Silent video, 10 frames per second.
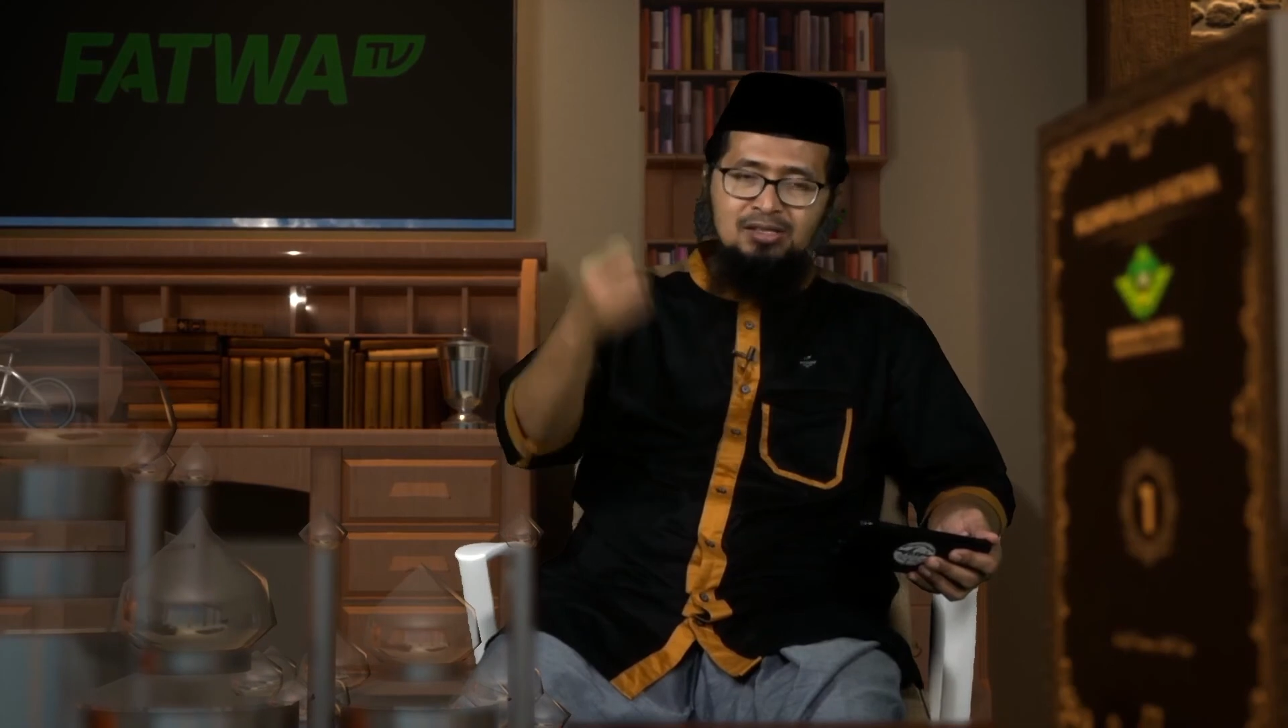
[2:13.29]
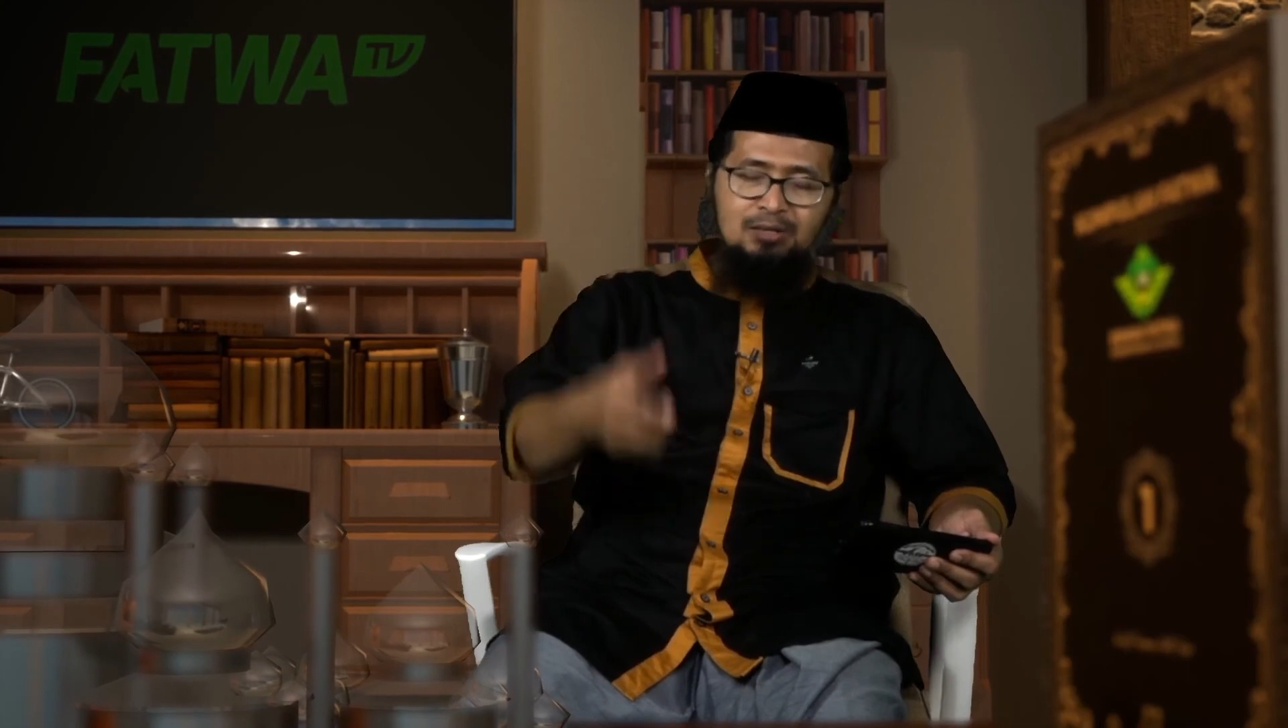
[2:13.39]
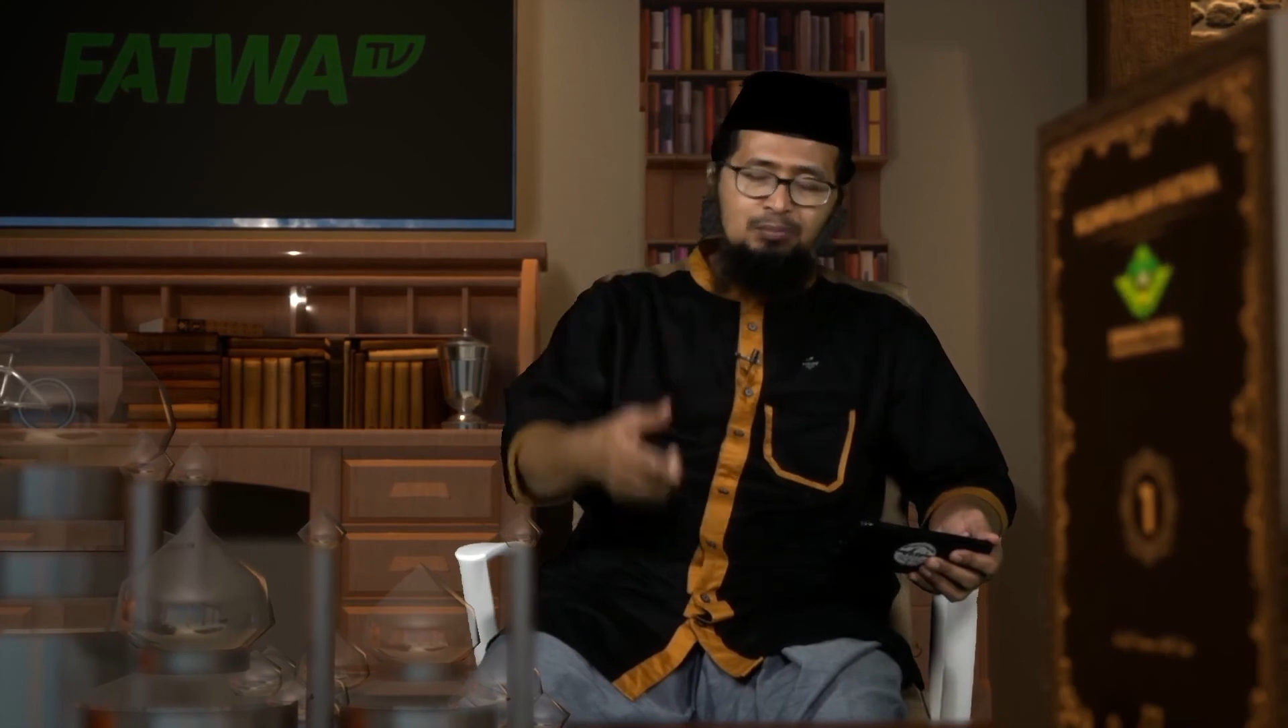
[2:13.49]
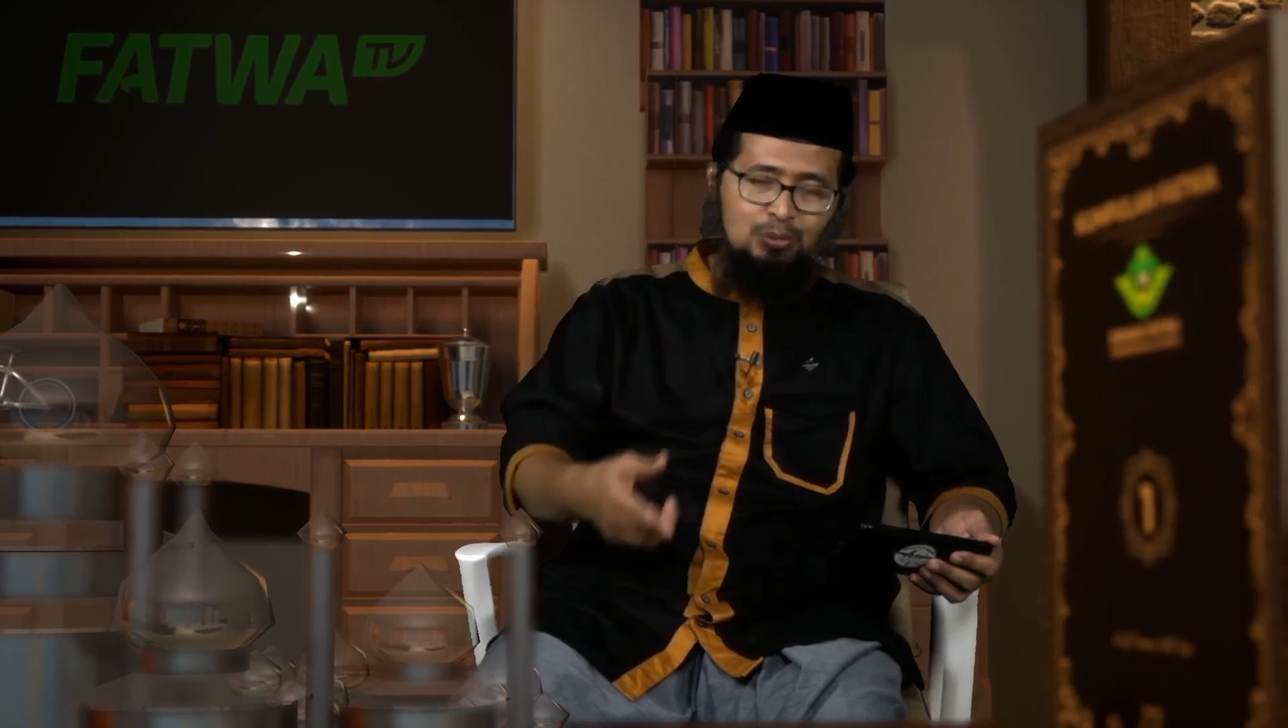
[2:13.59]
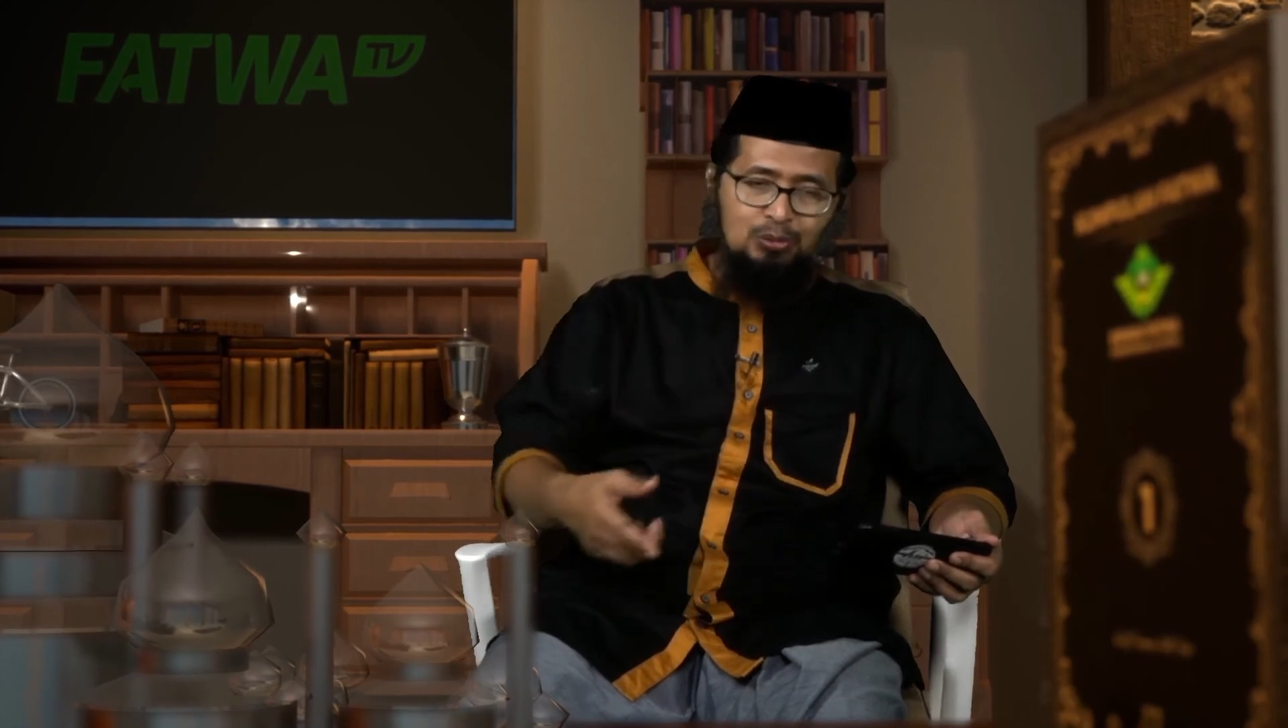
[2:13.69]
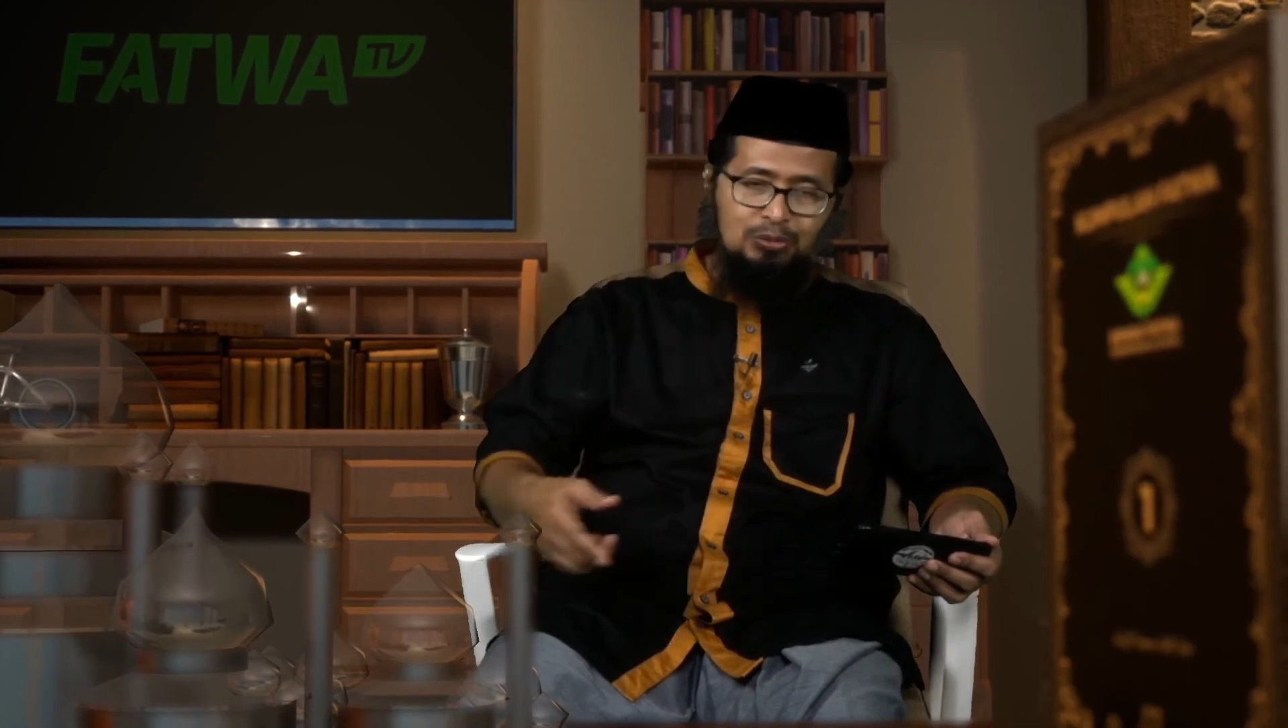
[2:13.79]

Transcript: sepuluh